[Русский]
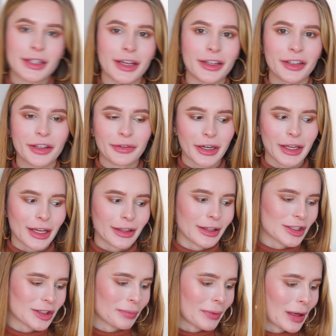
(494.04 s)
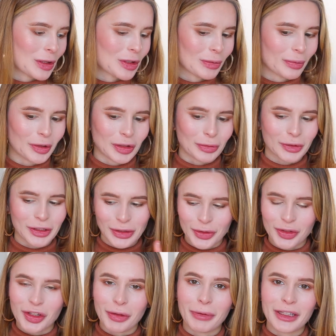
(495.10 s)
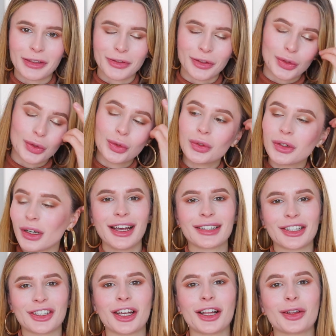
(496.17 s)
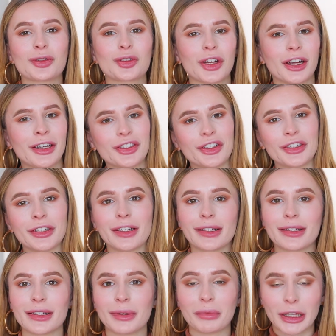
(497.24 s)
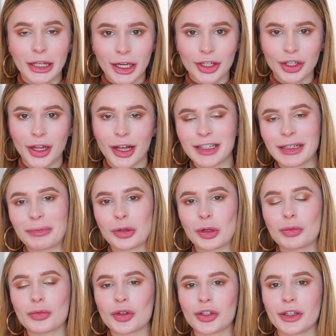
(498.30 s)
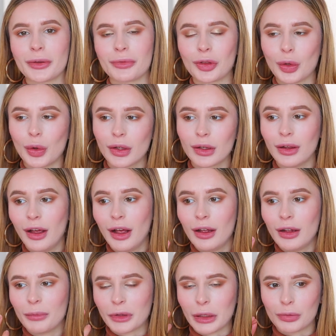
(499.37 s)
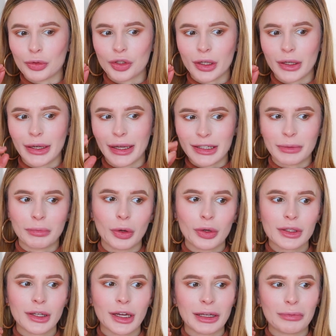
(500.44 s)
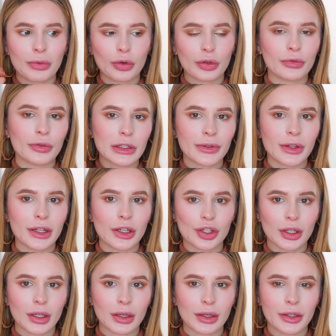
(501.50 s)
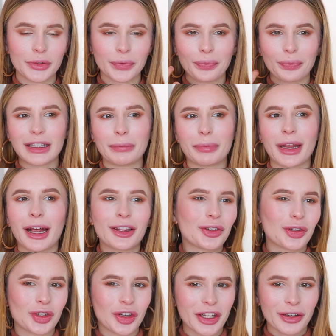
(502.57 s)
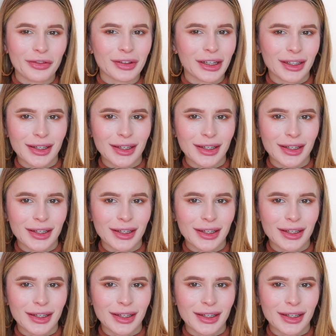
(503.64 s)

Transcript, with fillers: тени невероятно осыпаются, поэтому это нужно иметь в виду. Сначала лучше, конечно, делать макияж глаз, а потом уже тон, потому что эти блестки, они могут вызвать даже как неприятные ощущения на